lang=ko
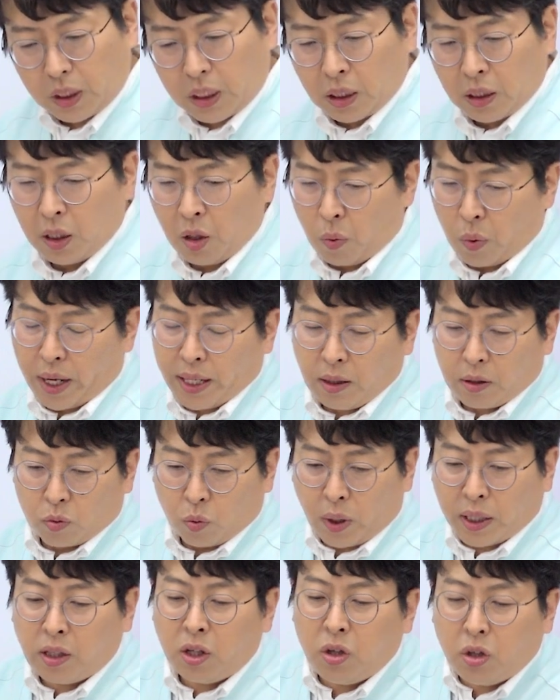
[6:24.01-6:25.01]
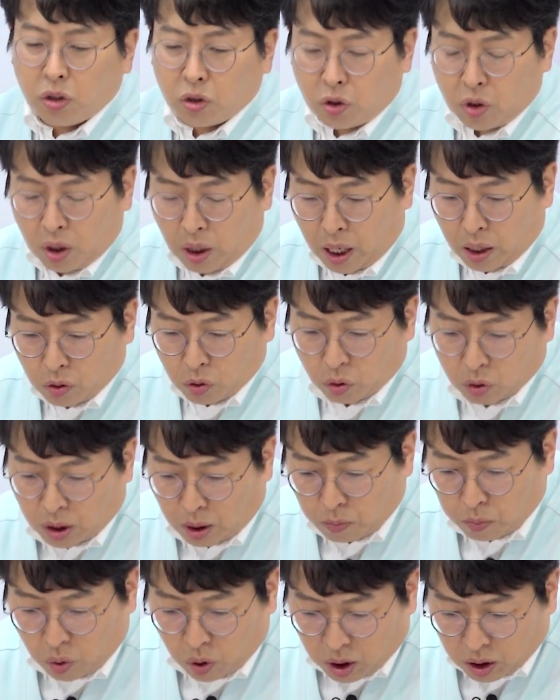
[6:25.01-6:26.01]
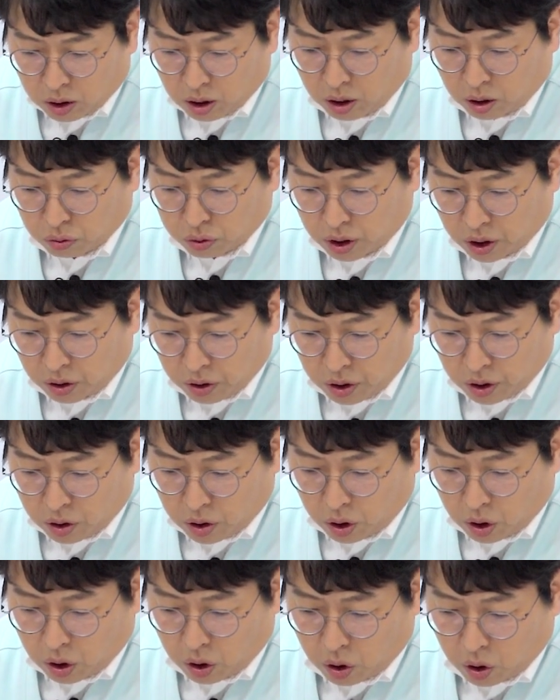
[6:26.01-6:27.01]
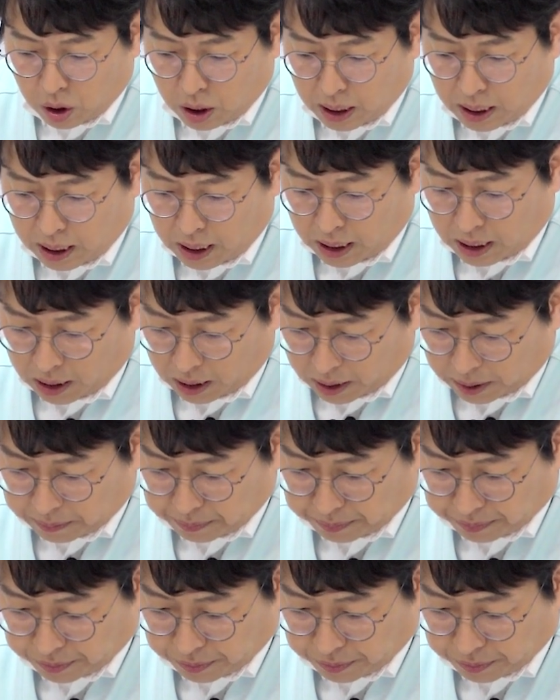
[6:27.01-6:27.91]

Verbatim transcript: 이게 왜, 왜 틀렸는지 개인적으로 잘 모르겠더라고요. 이거가